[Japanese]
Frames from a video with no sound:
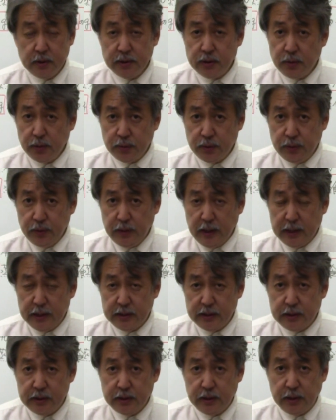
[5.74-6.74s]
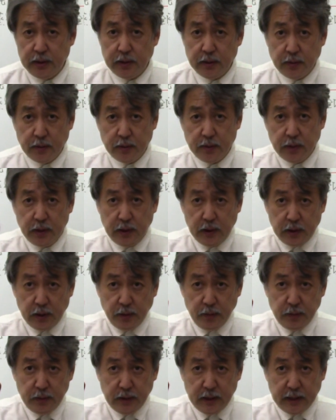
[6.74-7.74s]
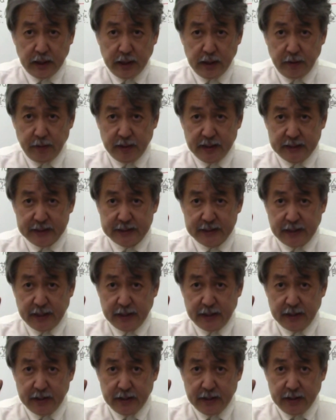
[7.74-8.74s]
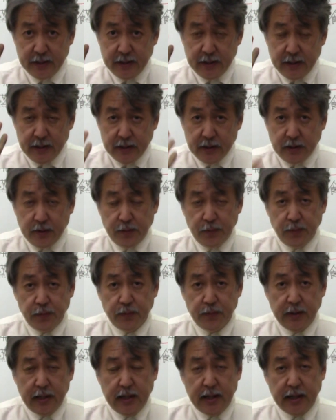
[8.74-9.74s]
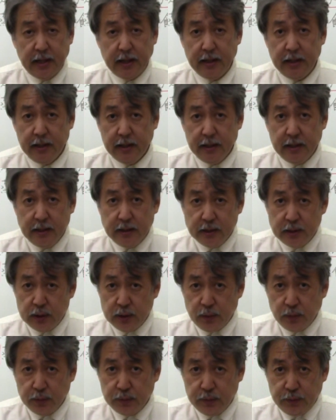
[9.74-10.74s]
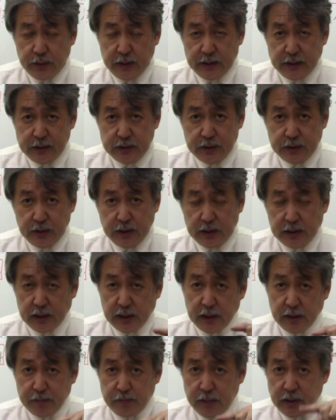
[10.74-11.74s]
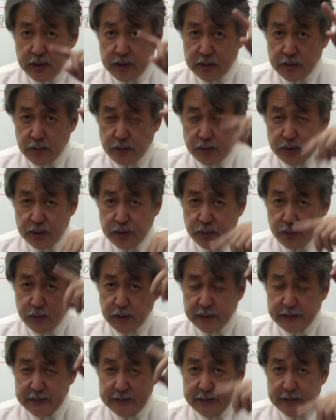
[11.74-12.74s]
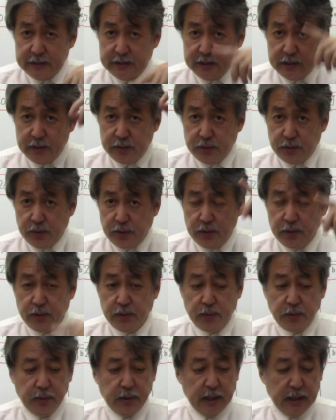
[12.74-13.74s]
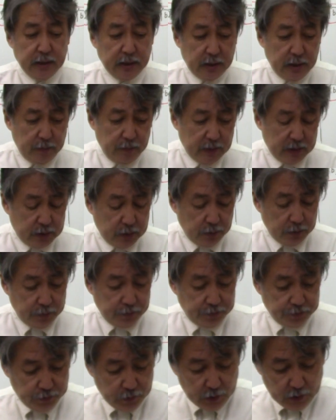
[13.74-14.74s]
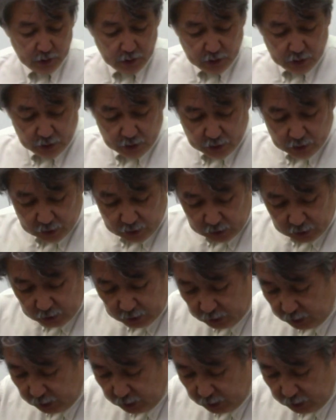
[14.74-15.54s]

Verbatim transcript: 食塩水の4回目ですね今日は食塩水から水を蒸発させるというのをやってみましょう